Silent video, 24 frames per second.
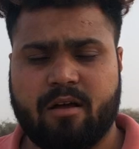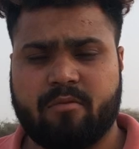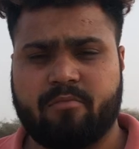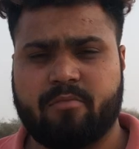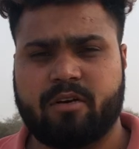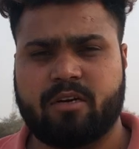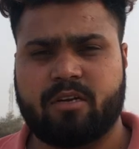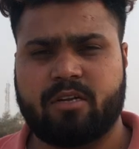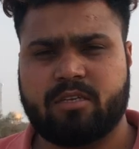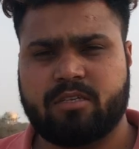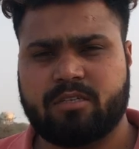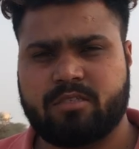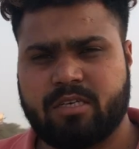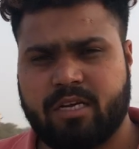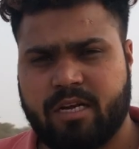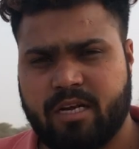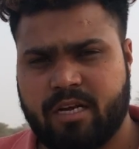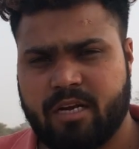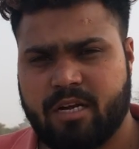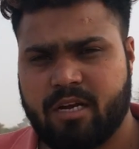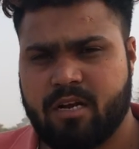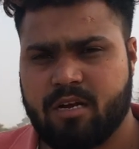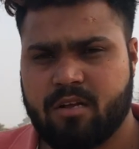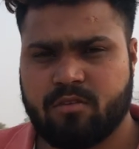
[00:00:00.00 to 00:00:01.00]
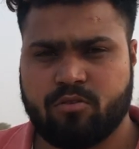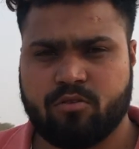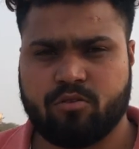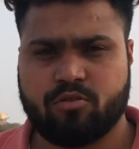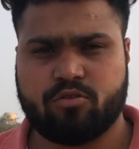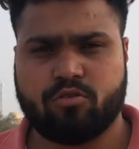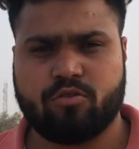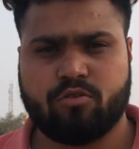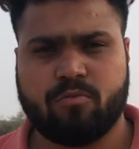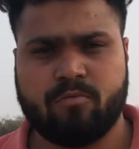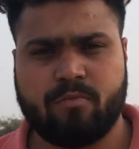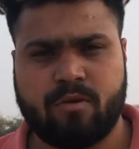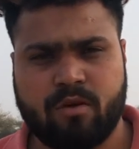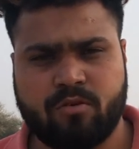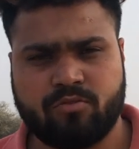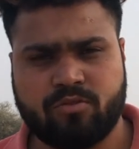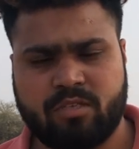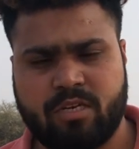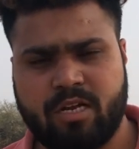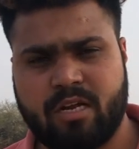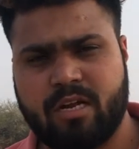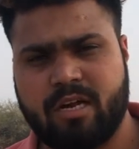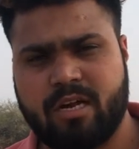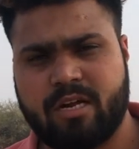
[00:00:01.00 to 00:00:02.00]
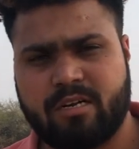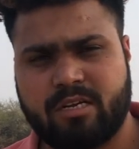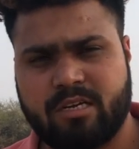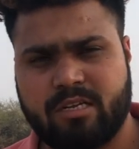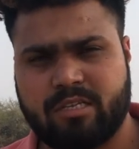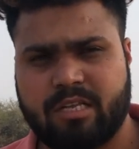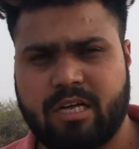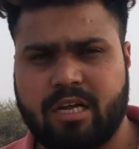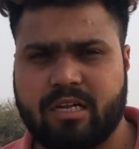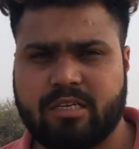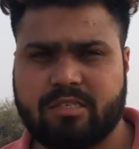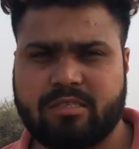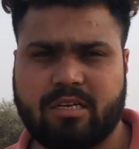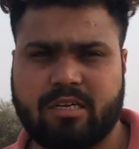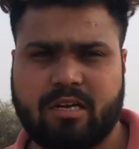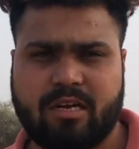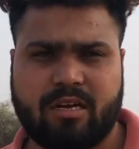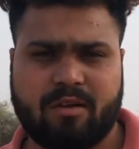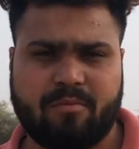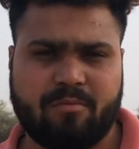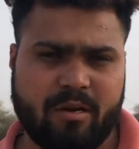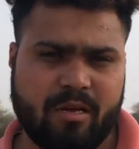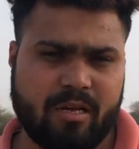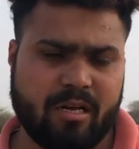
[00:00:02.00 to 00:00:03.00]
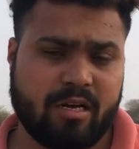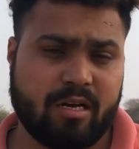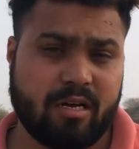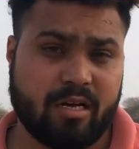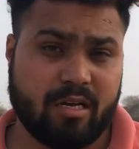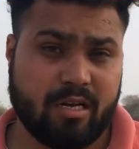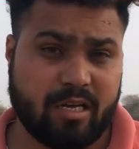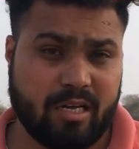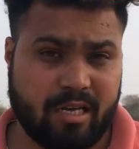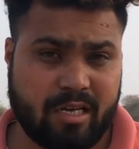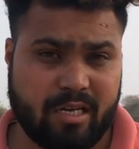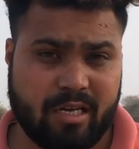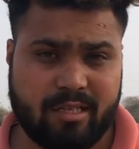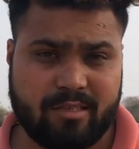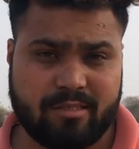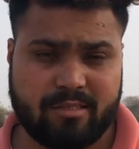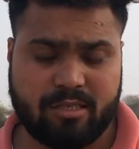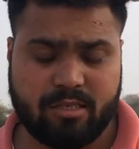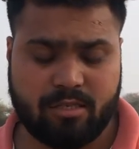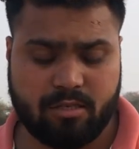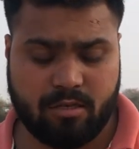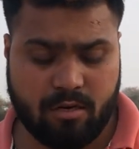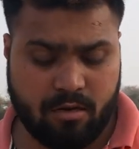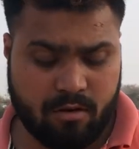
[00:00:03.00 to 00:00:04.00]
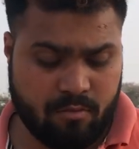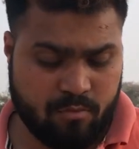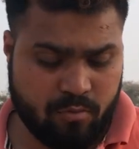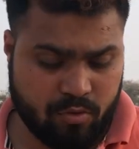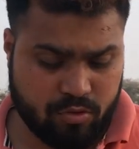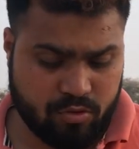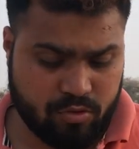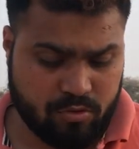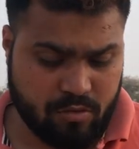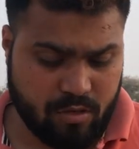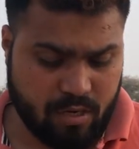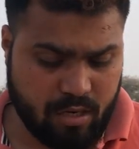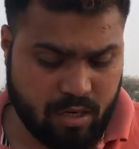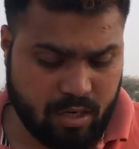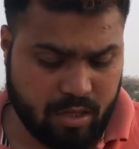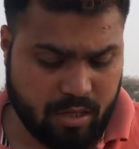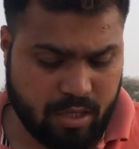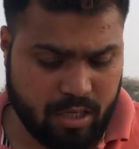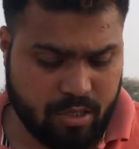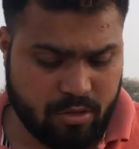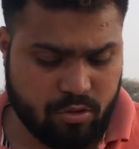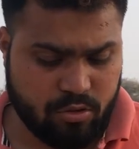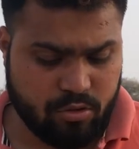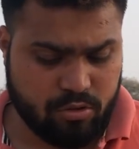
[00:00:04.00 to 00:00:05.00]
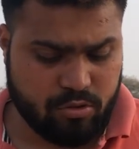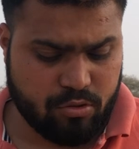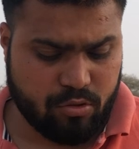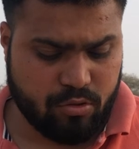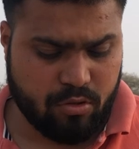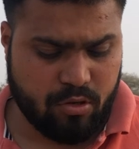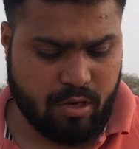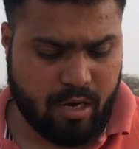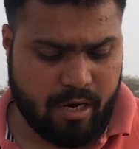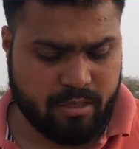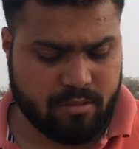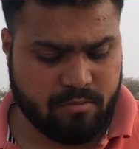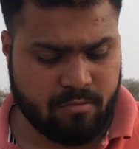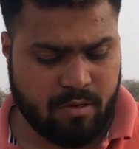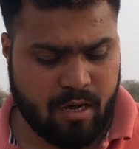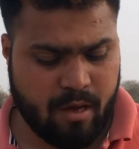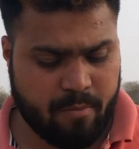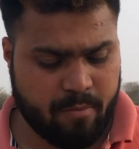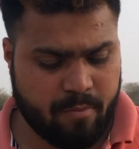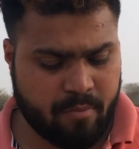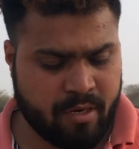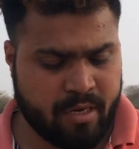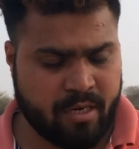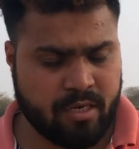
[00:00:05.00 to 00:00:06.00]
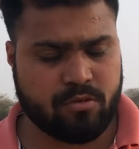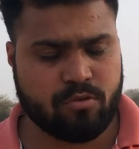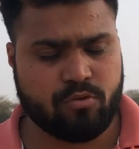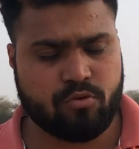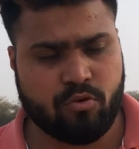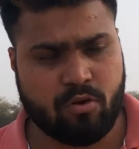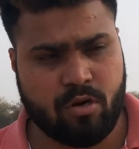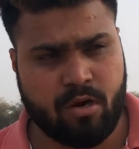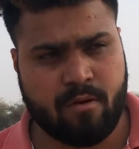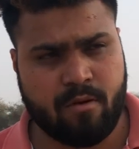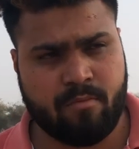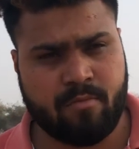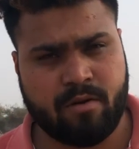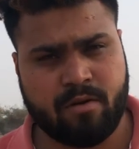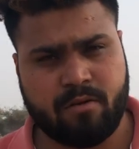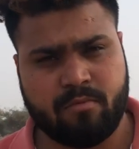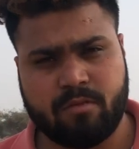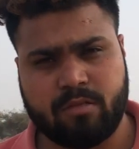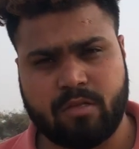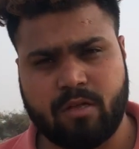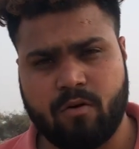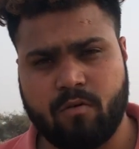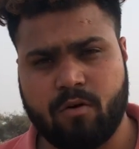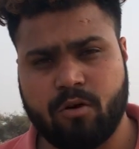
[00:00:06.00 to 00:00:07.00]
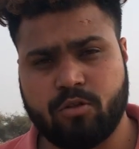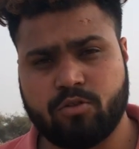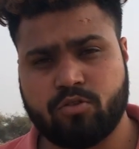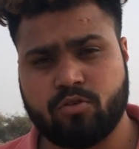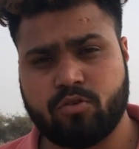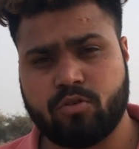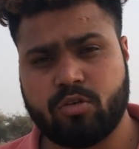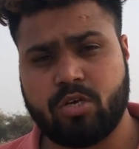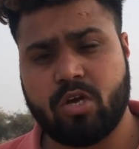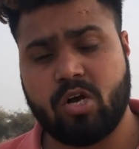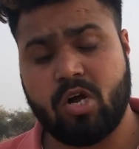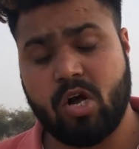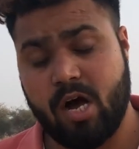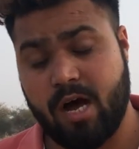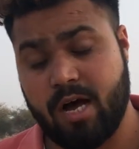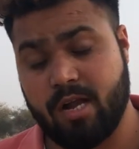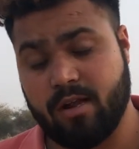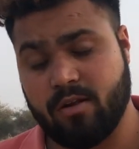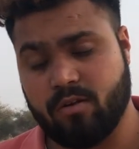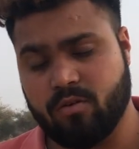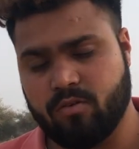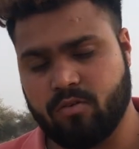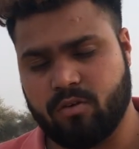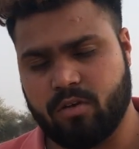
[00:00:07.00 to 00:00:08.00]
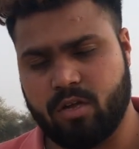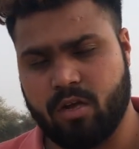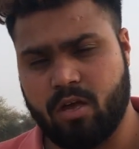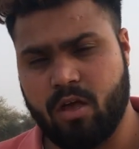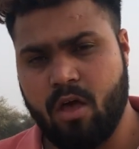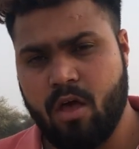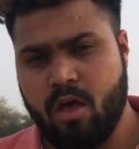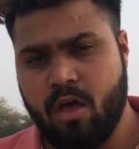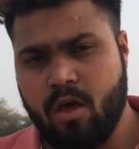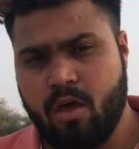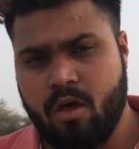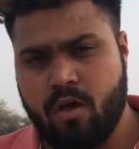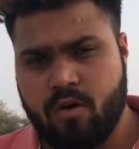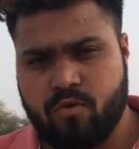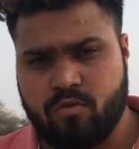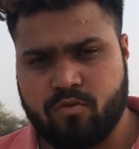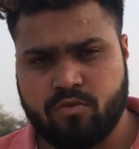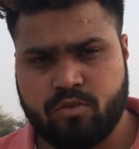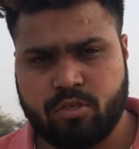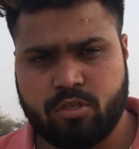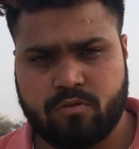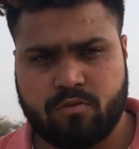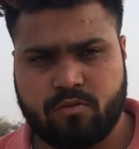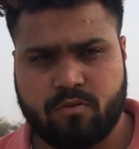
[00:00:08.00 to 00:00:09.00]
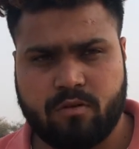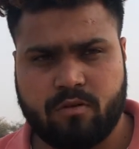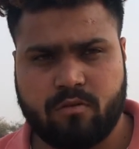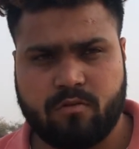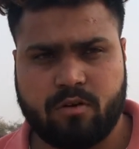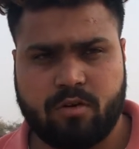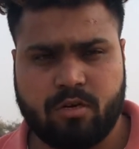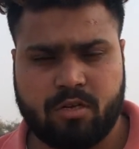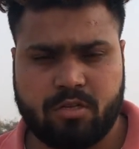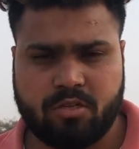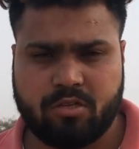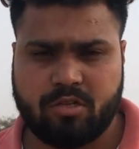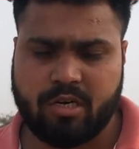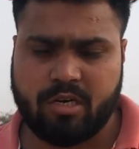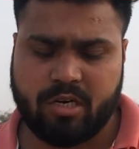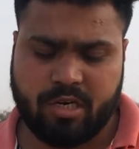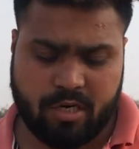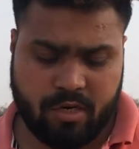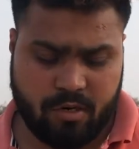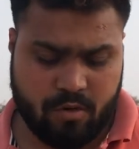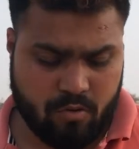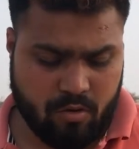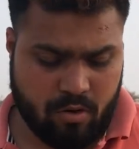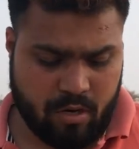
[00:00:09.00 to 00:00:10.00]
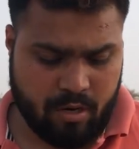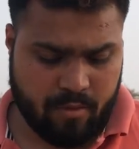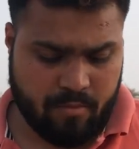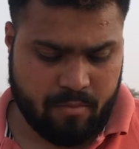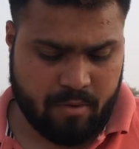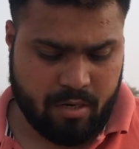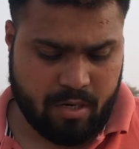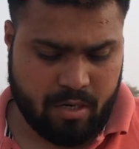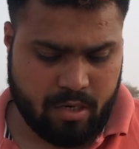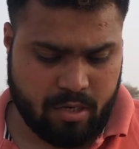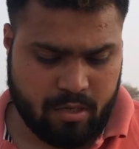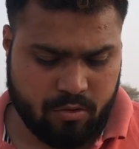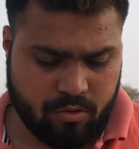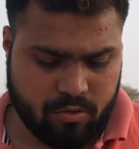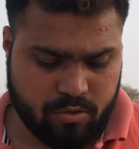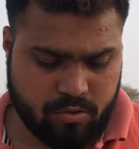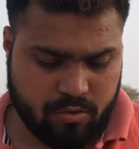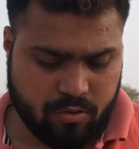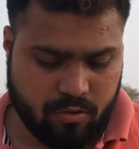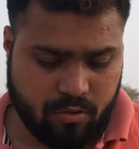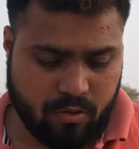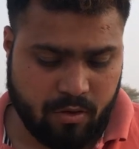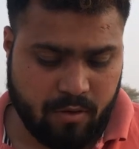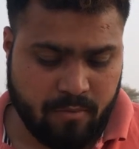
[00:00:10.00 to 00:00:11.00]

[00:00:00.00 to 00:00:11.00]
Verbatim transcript: कबड्डी जय हरियाणा दोस्तों मैं हूं जय लाठर तारा सारे भाइयों का के के एल चैनल में बहुत स्वागत है दोस्तों आज मैं आपने एक टूर्नामेंट बताऊंगा जो कि काल होगी 19 फरवरी में तगड़ी टूर्नामेंट है दोस्तों